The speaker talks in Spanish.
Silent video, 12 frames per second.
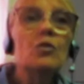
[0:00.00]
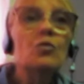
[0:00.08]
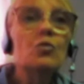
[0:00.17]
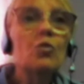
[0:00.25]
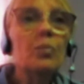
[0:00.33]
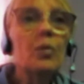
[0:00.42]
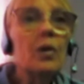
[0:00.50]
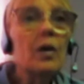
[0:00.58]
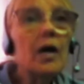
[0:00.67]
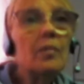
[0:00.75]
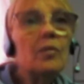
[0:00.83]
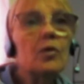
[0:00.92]

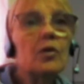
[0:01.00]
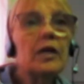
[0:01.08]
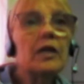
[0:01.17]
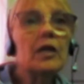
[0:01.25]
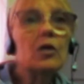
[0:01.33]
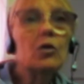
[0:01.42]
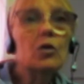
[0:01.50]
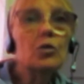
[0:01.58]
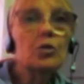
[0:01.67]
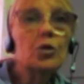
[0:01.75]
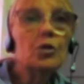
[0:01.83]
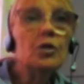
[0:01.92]
Supongamos que en el
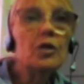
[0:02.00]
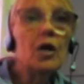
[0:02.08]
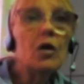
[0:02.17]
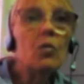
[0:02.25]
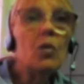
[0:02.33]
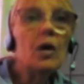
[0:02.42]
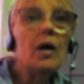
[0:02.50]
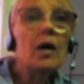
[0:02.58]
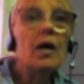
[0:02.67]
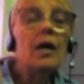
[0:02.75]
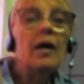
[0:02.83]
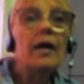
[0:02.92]
colchón de
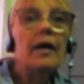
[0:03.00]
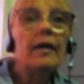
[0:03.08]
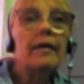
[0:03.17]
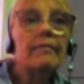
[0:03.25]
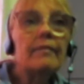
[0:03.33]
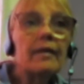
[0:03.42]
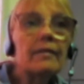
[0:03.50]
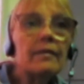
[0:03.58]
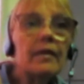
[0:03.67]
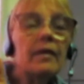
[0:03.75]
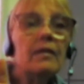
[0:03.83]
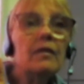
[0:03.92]
agua está
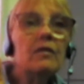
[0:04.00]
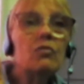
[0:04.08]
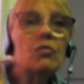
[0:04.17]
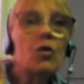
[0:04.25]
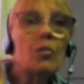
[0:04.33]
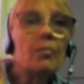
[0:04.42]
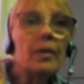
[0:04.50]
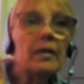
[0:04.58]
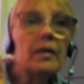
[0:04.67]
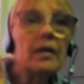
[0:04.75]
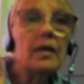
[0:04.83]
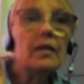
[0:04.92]
Ted y su
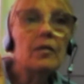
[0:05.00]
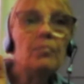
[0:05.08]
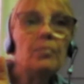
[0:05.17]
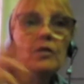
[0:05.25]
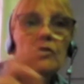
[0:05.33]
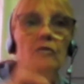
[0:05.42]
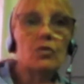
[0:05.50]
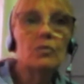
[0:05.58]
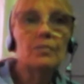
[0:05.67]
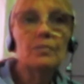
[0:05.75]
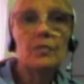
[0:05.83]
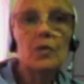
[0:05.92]
compañera de
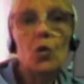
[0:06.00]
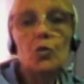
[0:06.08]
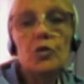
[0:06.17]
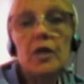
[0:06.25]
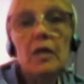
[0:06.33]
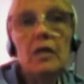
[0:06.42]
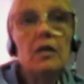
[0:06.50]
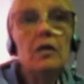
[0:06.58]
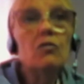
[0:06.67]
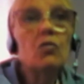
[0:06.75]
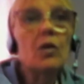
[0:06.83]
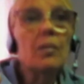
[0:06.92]
piso, o Ted
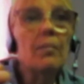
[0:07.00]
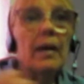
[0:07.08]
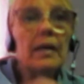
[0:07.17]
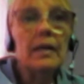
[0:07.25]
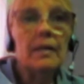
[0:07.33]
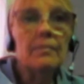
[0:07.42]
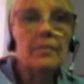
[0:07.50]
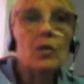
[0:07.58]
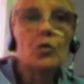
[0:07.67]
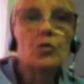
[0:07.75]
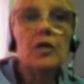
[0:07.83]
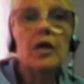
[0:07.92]
y su hermana,
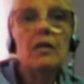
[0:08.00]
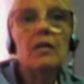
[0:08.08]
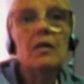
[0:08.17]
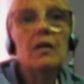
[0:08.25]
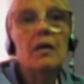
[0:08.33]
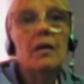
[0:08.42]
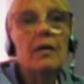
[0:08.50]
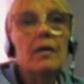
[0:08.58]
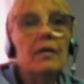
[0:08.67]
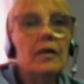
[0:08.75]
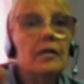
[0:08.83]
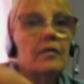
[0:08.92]
o Ted
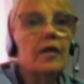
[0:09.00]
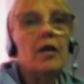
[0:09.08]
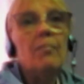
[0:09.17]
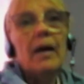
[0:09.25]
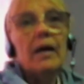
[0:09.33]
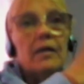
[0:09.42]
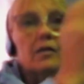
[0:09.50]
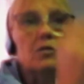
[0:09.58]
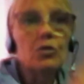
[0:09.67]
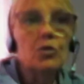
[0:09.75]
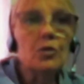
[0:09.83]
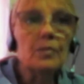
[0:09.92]
y tres más, qué
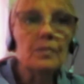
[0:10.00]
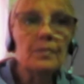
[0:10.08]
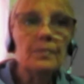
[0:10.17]
sé yo.